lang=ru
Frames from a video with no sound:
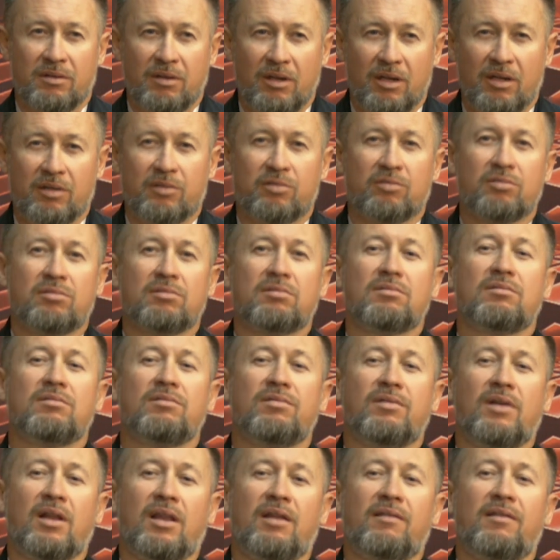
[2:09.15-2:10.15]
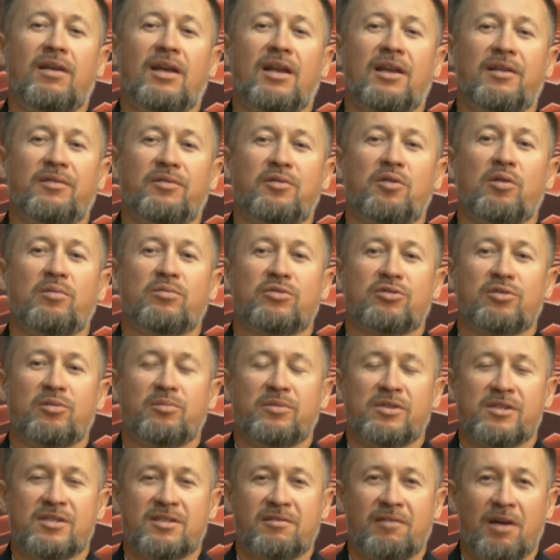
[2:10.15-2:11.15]
или в голове, или в том, что
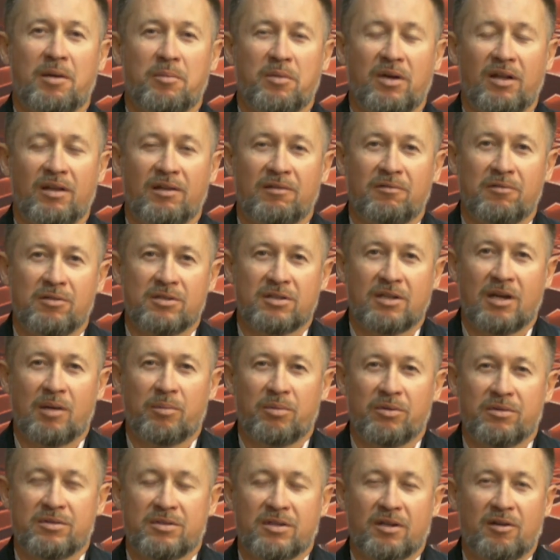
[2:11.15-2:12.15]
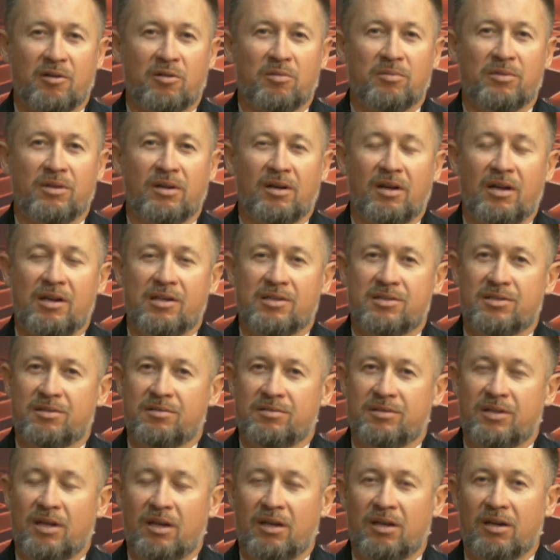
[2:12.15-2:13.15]
мы называем головой, скапливается огромное количество
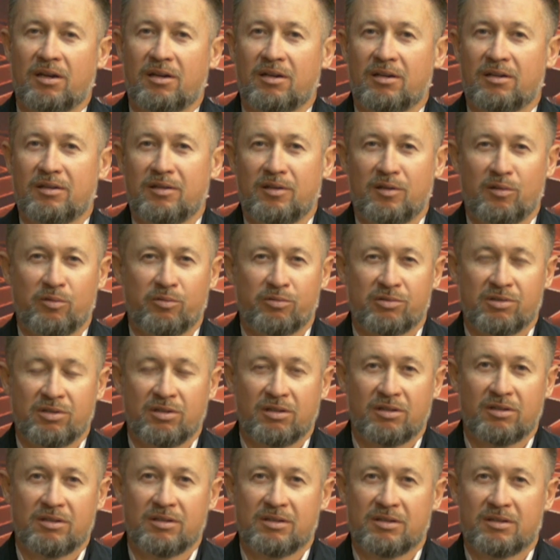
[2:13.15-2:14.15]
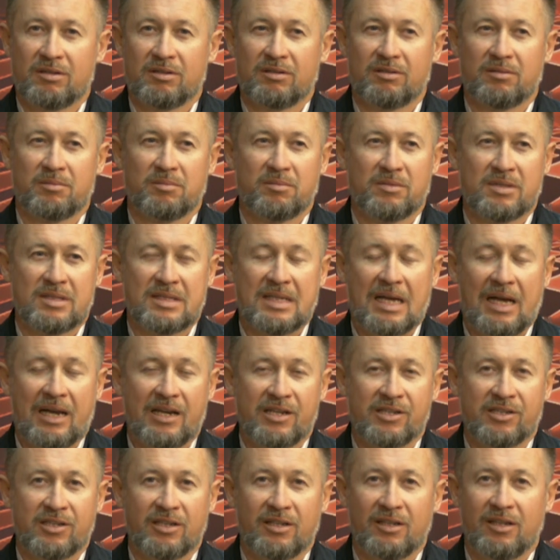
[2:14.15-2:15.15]
всяких ненужных
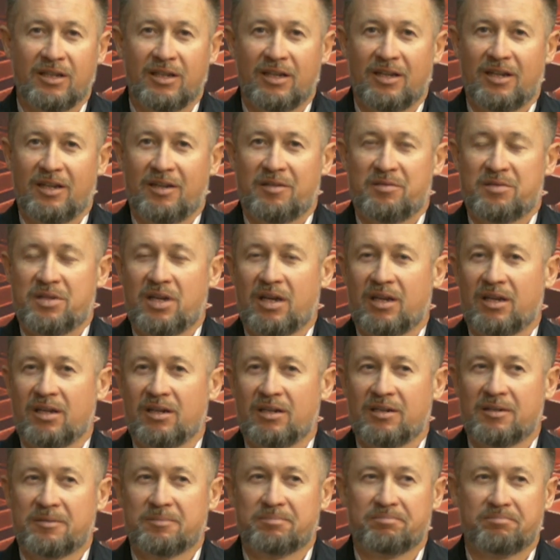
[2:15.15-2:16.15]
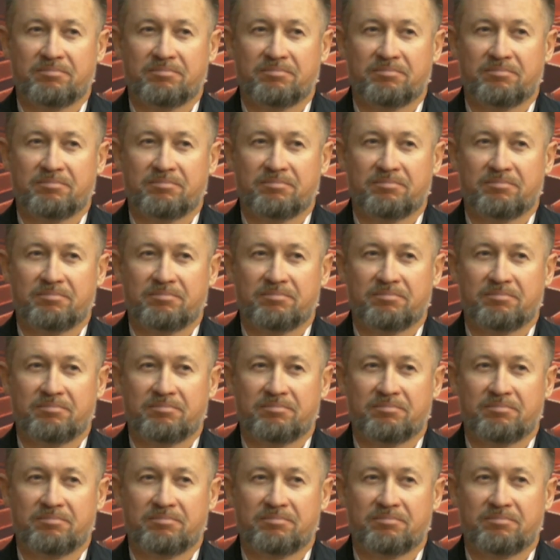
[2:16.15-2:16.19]
залежей, всяких